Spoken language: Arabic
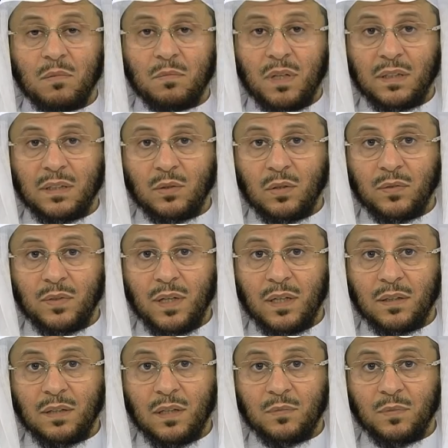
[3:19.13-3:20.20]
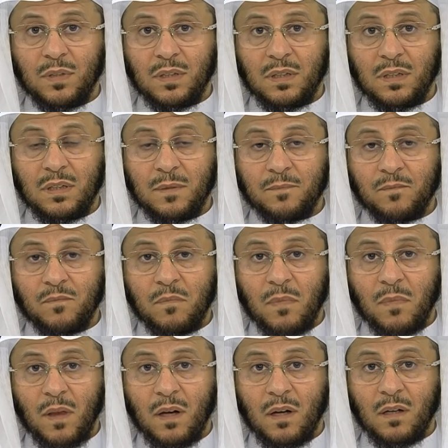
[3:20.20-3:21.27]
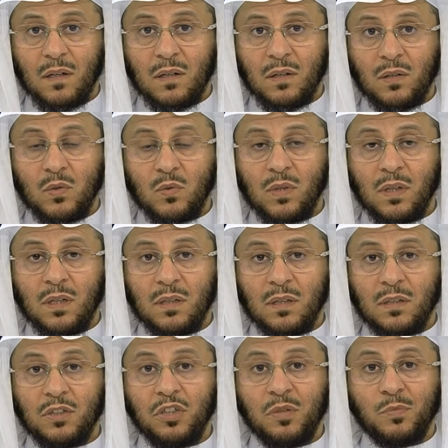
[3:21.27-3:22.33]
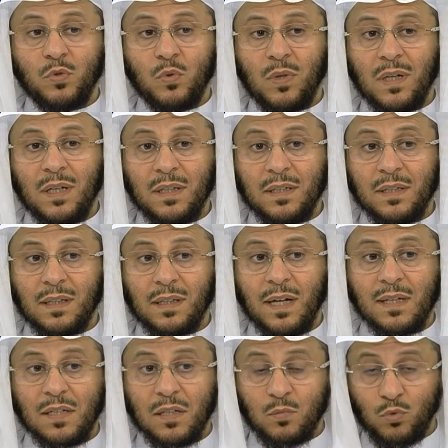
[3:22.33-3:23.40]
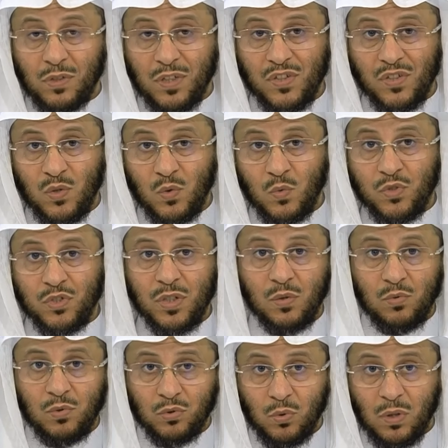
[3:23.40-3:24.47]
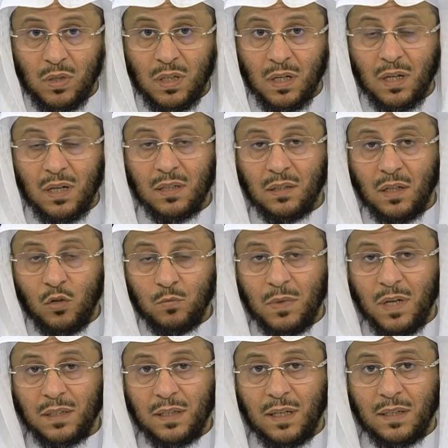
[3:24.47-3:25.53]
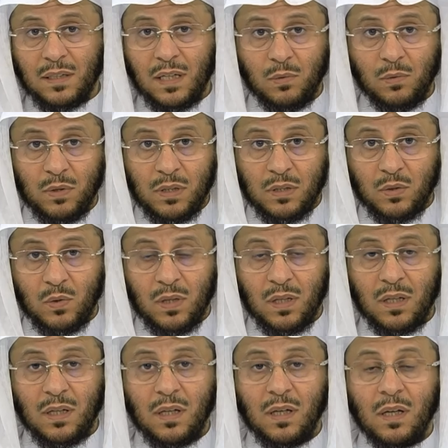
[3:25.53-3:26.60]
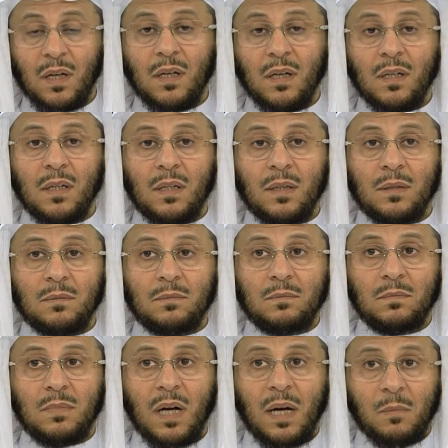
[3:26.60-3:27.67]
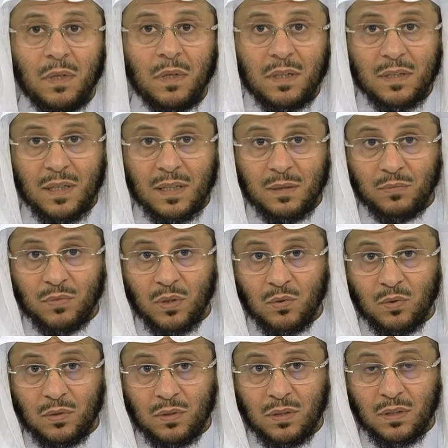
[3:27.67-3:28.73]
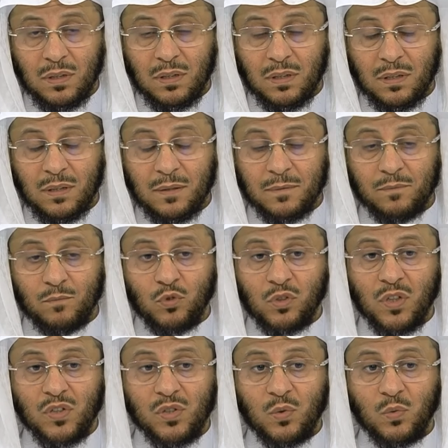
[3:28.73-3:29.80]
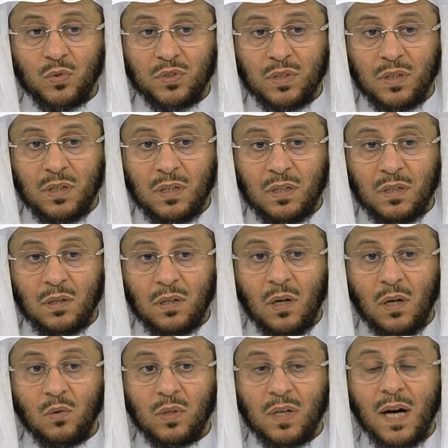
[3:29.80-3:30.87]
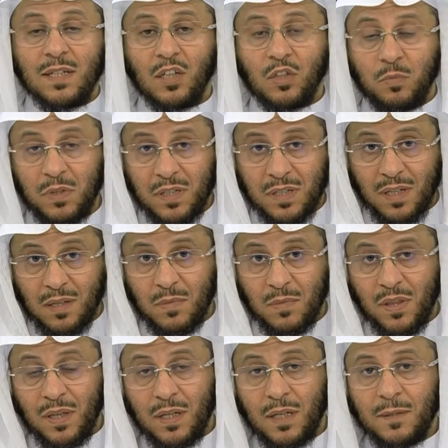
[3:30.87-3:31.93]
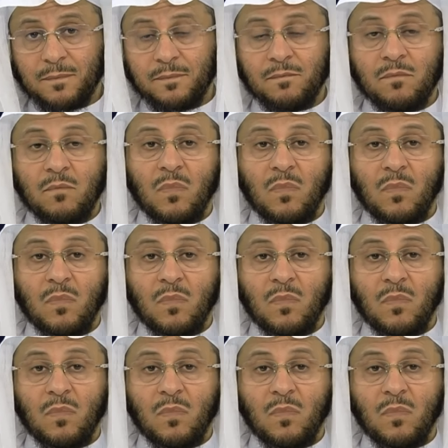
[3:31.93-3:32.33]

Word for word: بعد وفاة أبيك آه، هو ابنها إذا كانت متزوجة وطلقت أو مات عنها وليها أما إذا لم تكن آه، متزوجة أو كانت بكرا مثلا